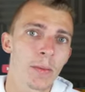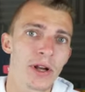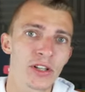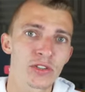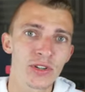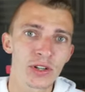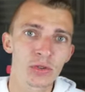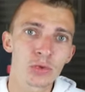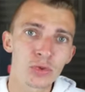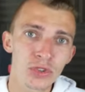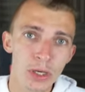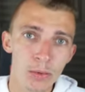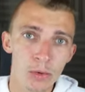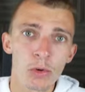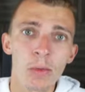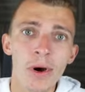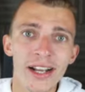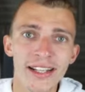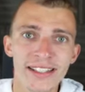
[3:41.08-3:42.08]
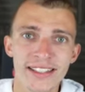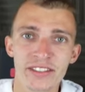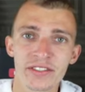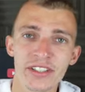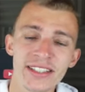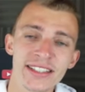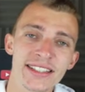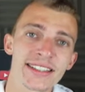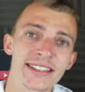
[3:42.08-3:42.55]
bah, tu vas tout simplement
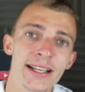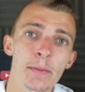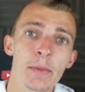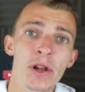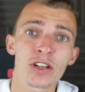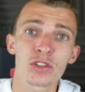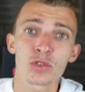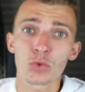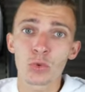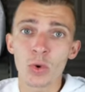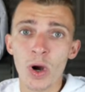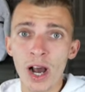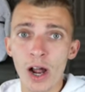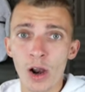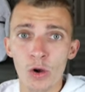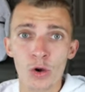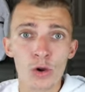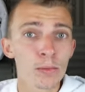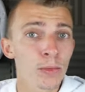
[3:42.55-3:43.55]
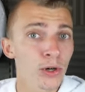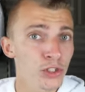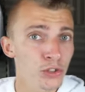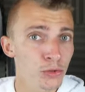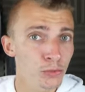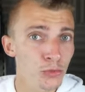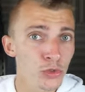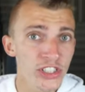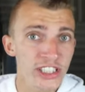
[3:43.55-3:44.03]
activer ce qu'ils appellent soit le
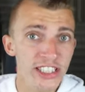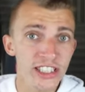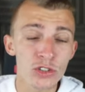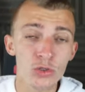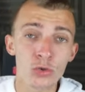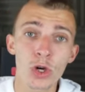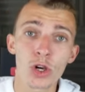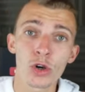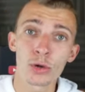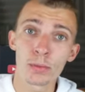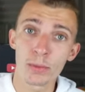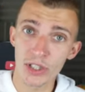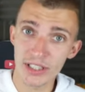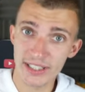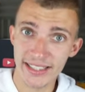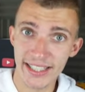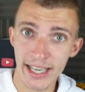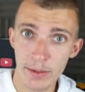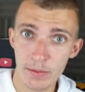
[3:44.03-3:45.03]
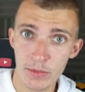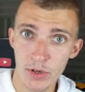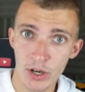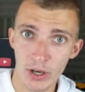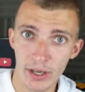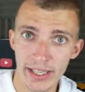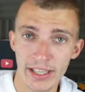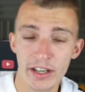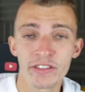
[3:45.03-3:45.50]
mode musique, soit le mode
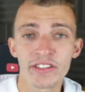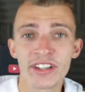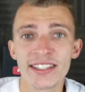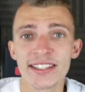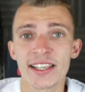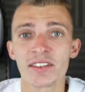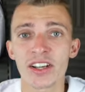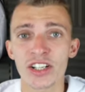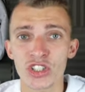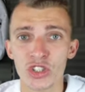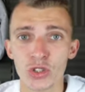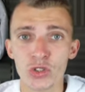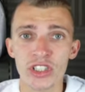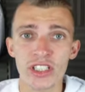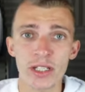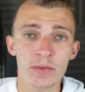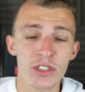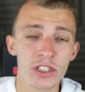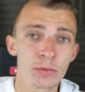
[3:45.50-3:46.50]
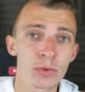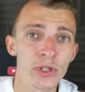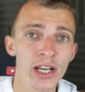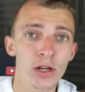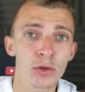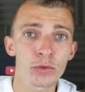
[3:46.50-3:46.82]
gamer. Et en fait ça va changer un petit peu la